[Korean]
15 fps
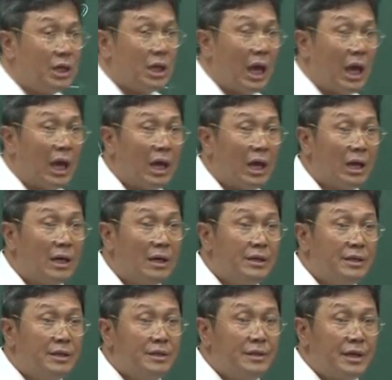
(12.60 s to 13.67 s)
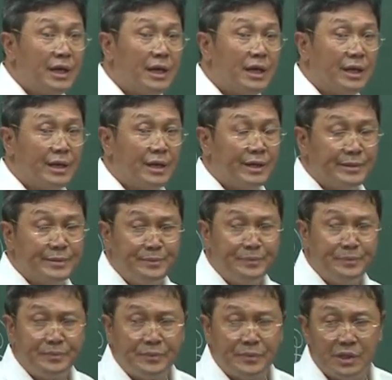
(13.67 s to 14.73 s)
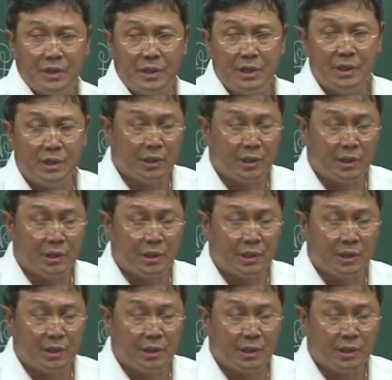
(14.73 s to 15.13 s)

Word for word: 이게 예, 예. 이런